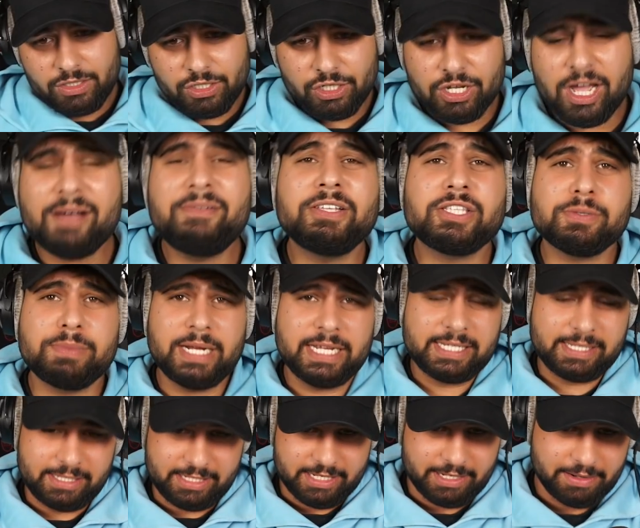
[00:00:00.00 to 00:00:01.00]
Rein wir zum
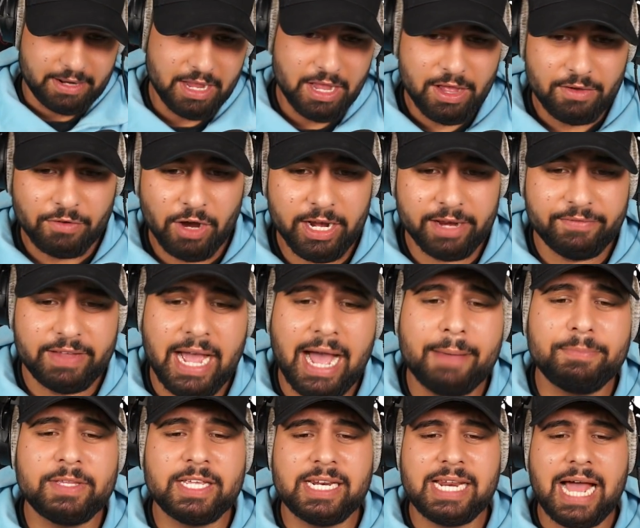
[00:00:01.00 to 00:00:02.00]
nächsten Skin. Freunde, wir
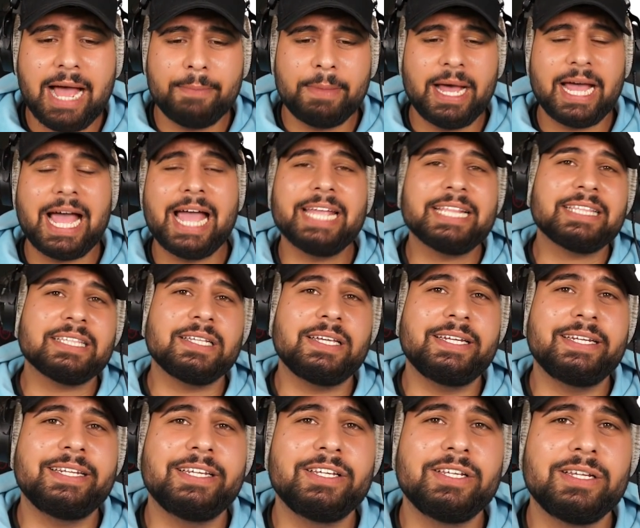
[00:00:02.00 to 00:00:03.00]
haben den Lama
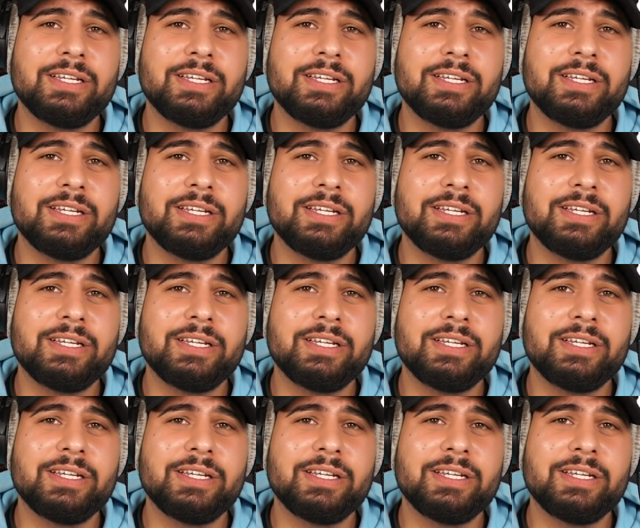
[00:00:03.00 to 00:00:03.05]
reitenden